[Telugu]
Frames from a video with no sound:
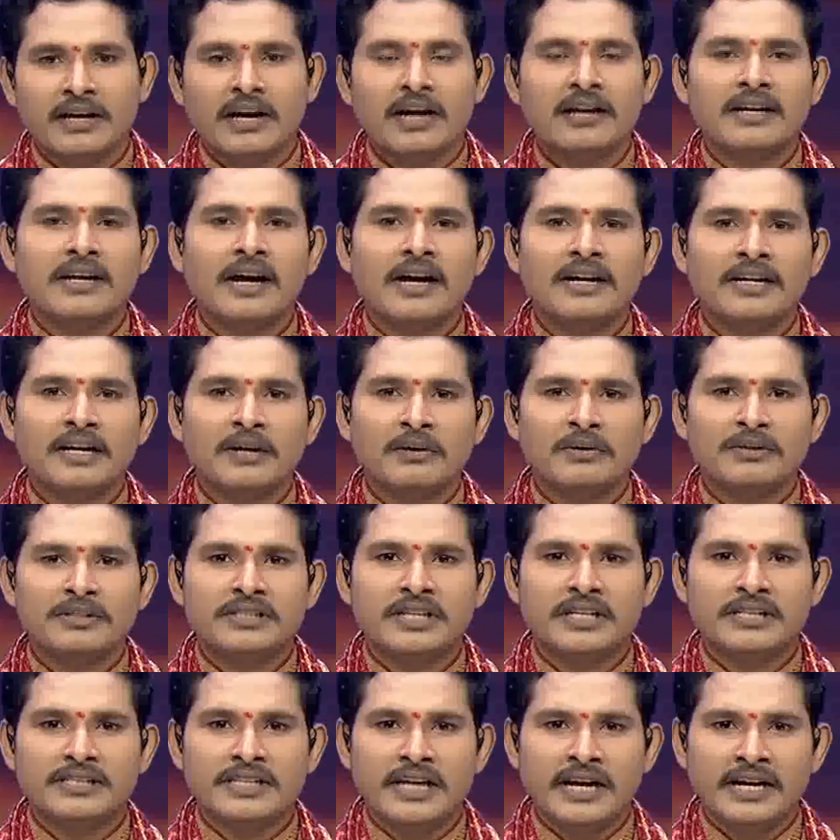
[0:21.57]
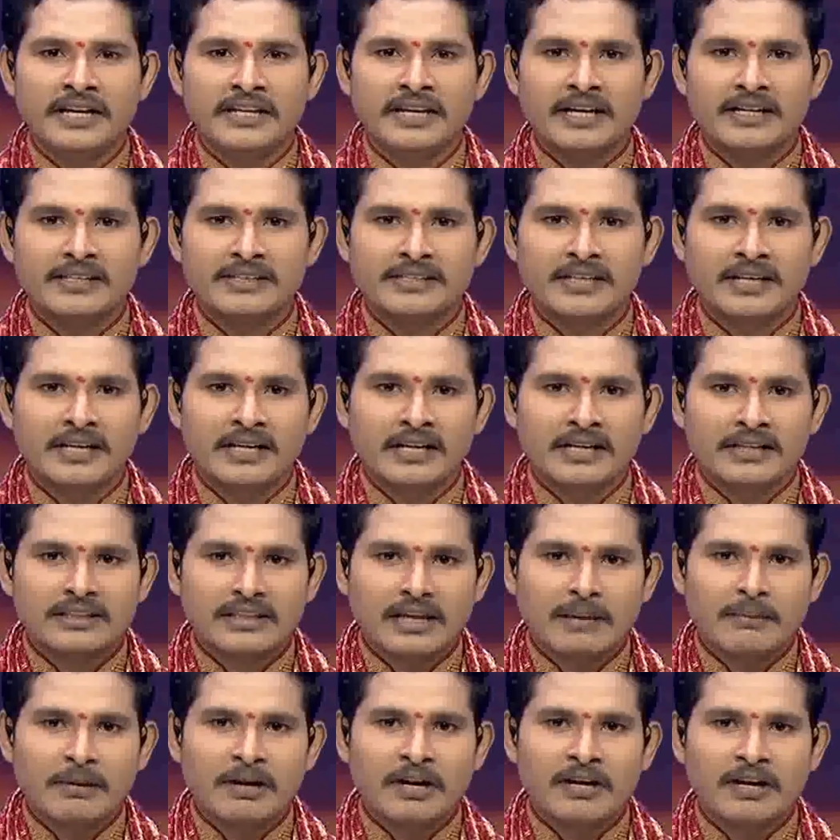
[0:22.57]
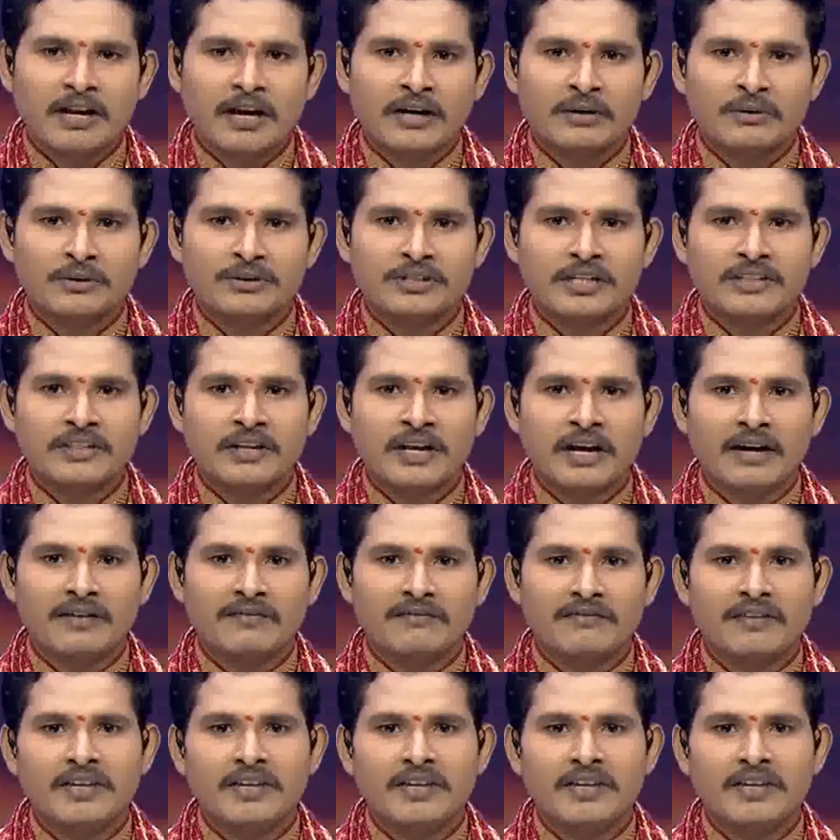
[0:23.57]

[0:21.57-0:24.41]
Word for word: కర్ణాటక నుంచి జేడీఎస్ తమిళనాడుకు చెందిన